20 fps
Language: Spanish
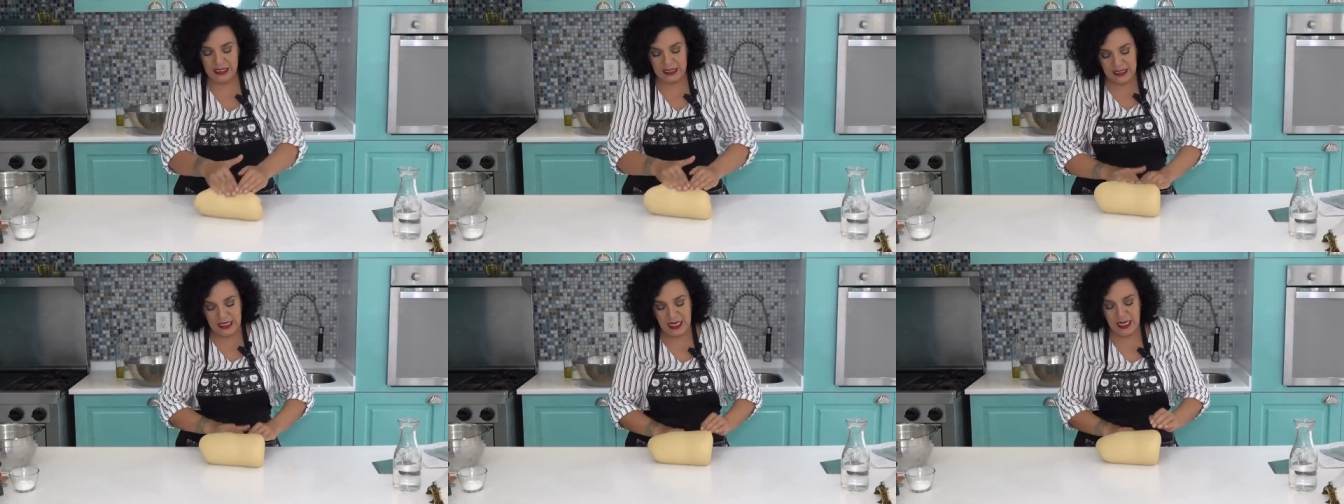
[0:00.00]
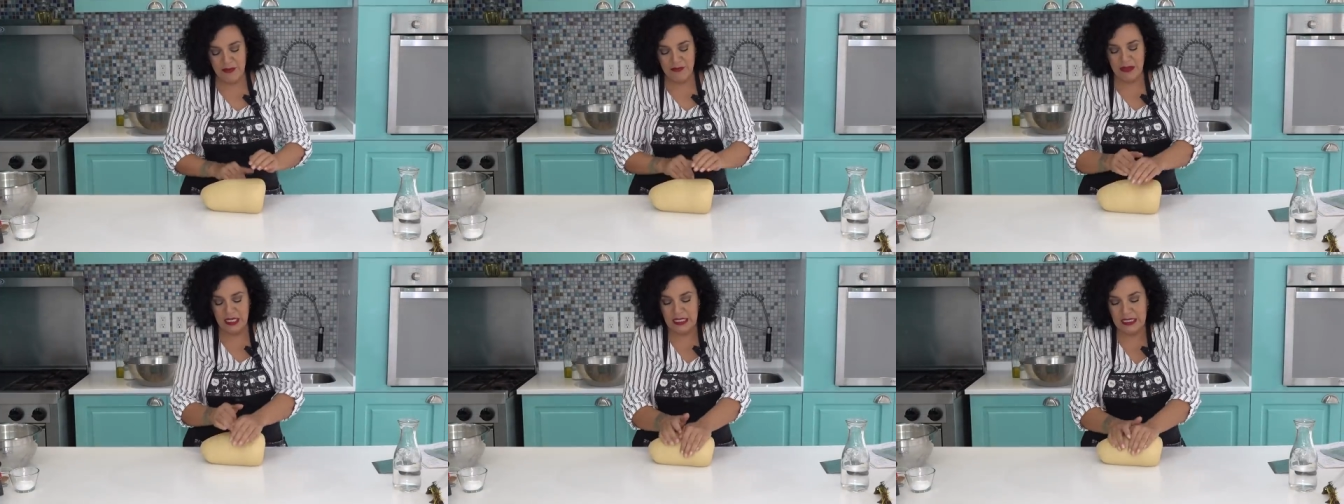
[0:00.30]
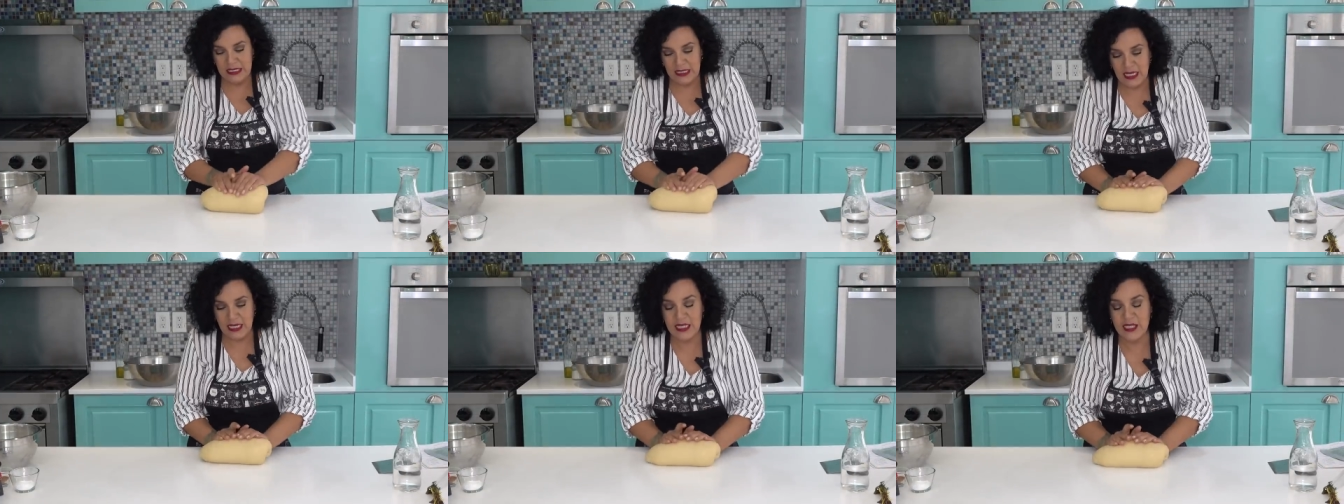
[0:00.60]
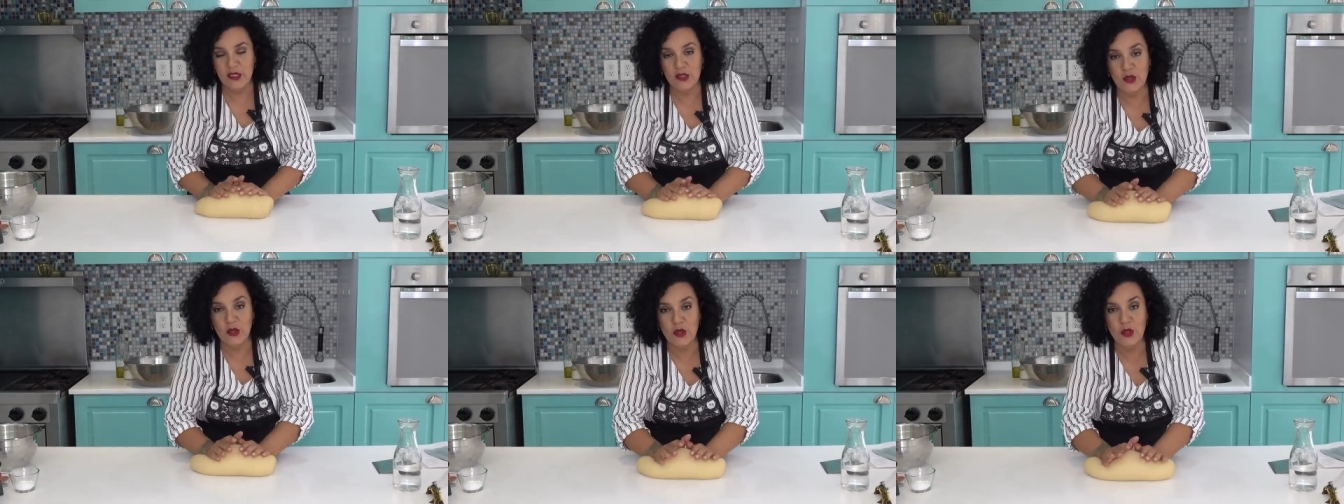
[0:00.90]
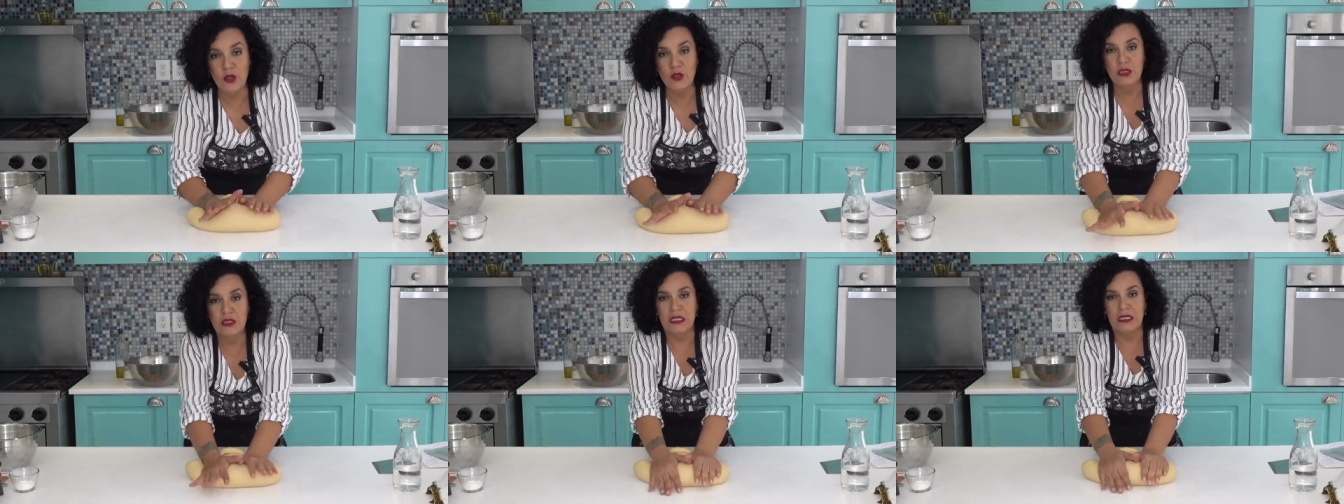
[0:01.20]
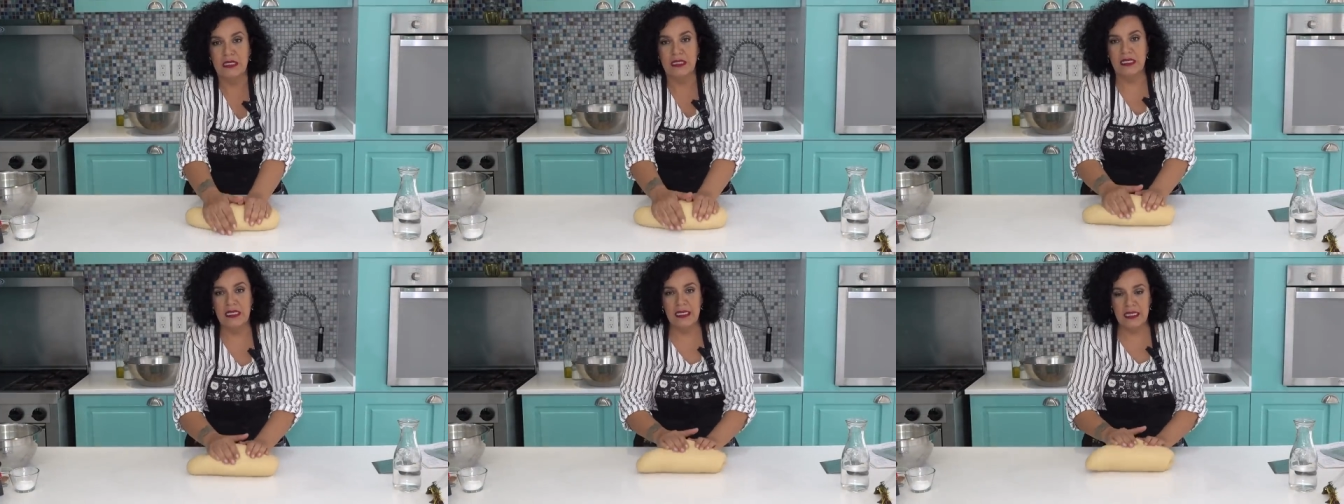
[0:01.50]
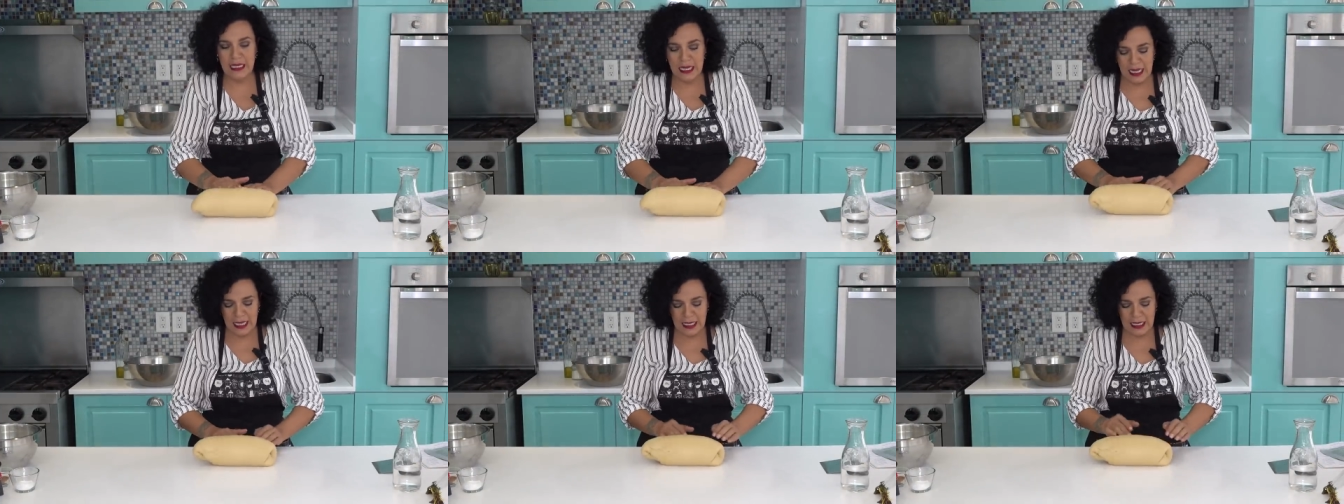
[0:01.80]
estar amasando te
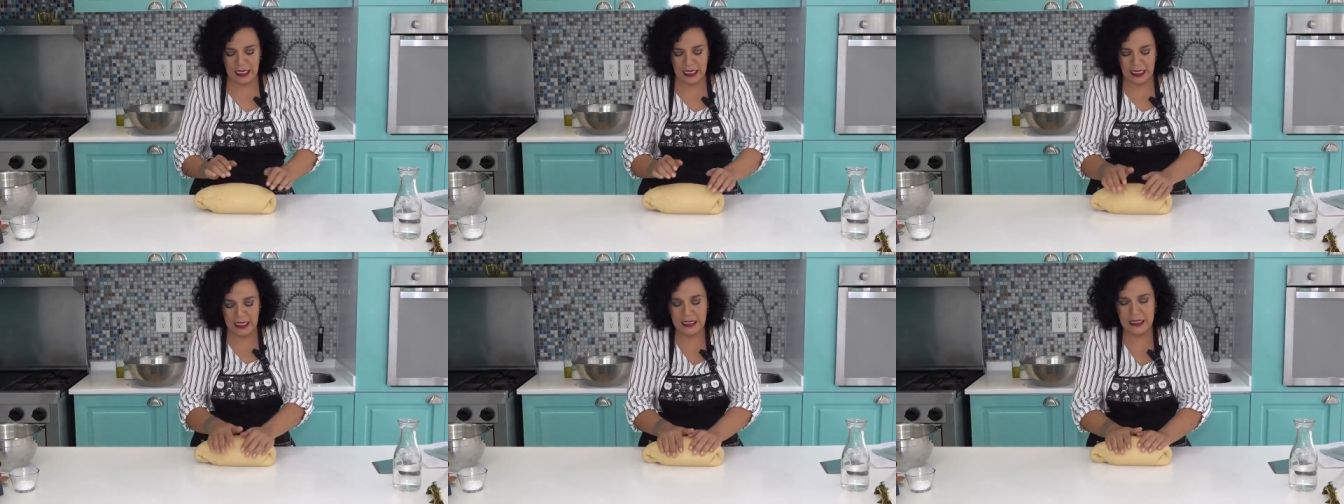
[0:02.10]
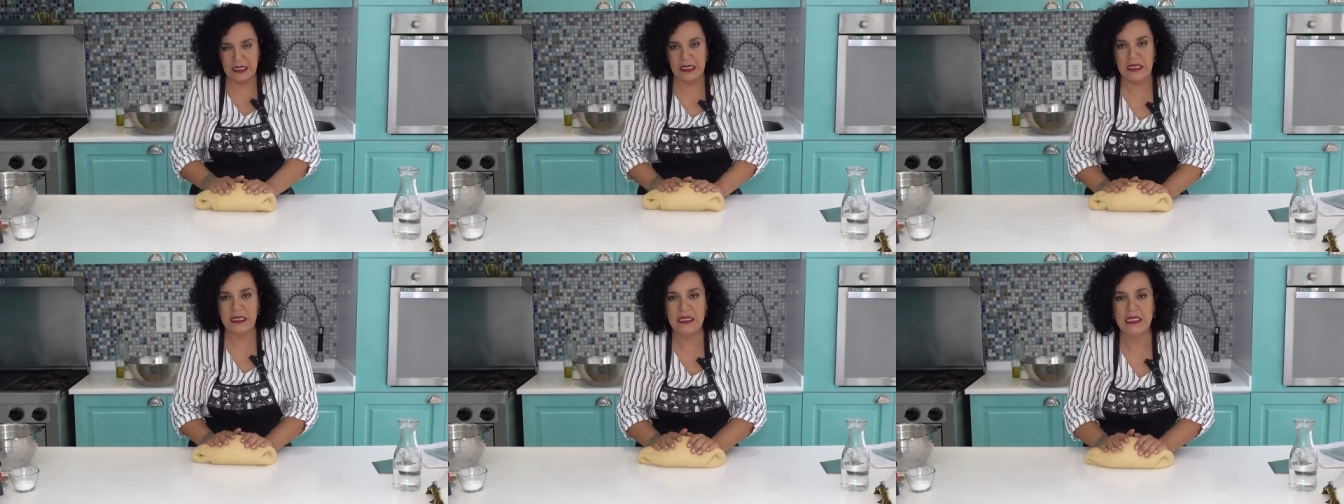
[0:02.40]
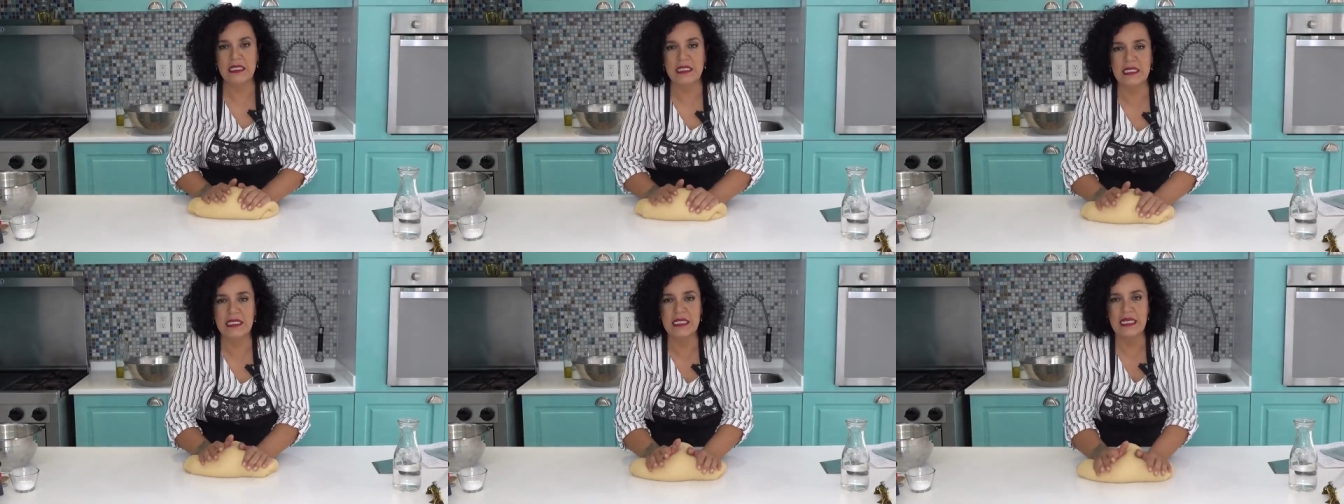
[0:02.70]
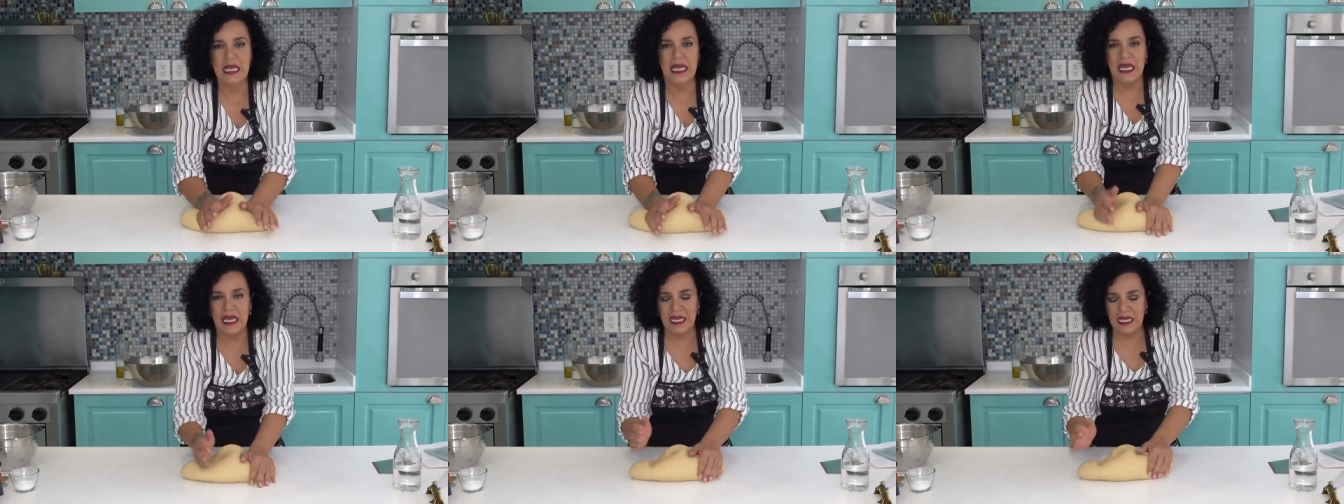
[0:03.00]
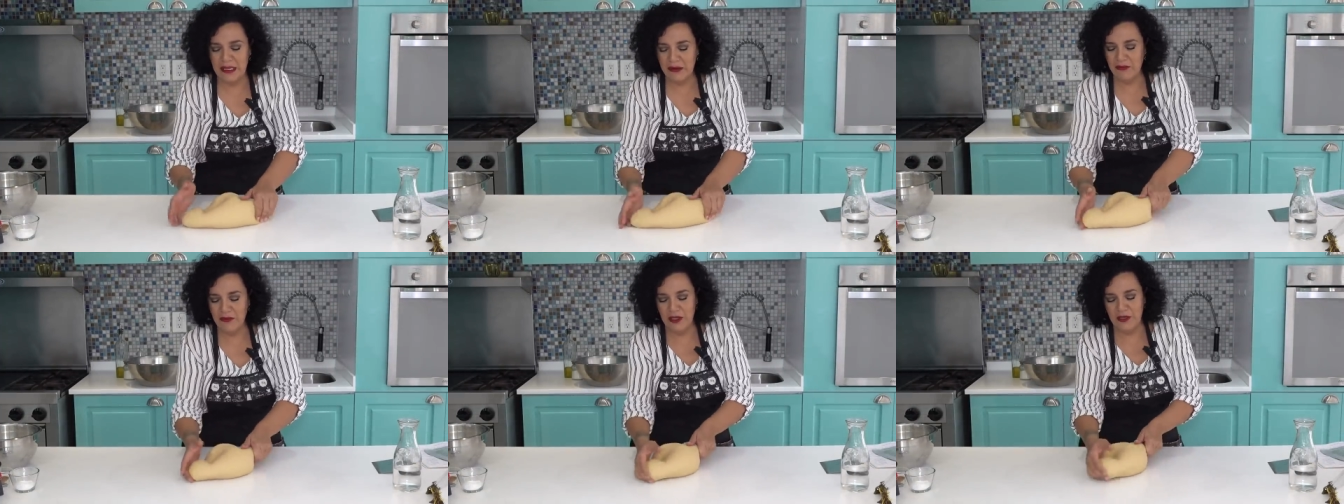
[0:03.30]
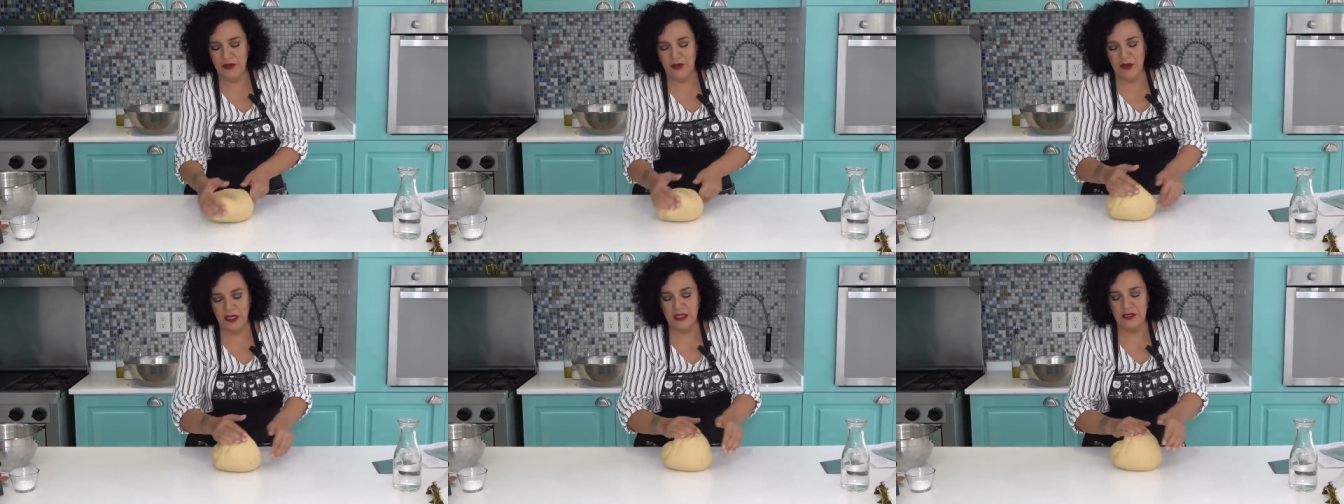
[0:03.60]
relaja, te distrae, bueno,